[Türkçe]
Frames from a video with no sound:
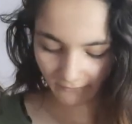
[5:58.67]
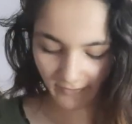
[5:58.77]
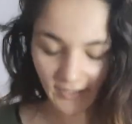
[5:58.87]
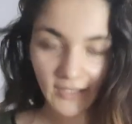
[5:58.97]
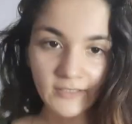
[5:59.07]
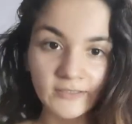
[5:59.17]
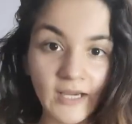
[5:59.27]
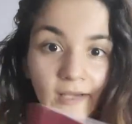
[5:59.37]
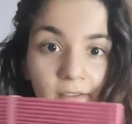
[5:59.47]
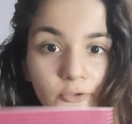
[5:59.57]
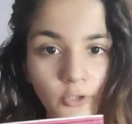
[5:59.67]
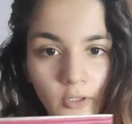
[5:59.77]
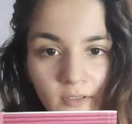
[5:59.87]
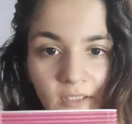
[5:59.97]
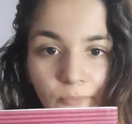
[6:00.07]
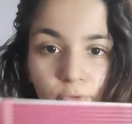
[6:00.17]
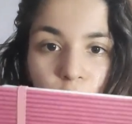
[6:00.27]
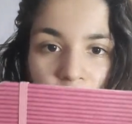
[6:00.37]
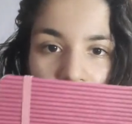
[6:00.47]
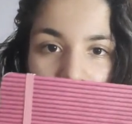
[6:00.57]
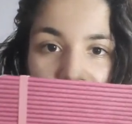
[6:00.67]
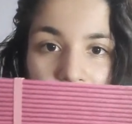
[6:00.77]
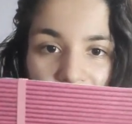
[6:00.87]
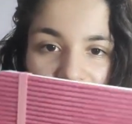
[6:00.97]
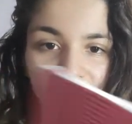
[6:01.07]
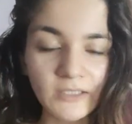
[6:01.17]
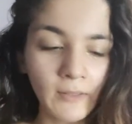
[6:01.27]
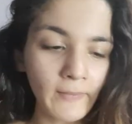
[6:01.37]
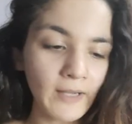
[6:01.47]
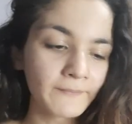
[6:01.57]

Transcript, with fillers: ve Daily Journal. Bunu kullanmaya başladım ama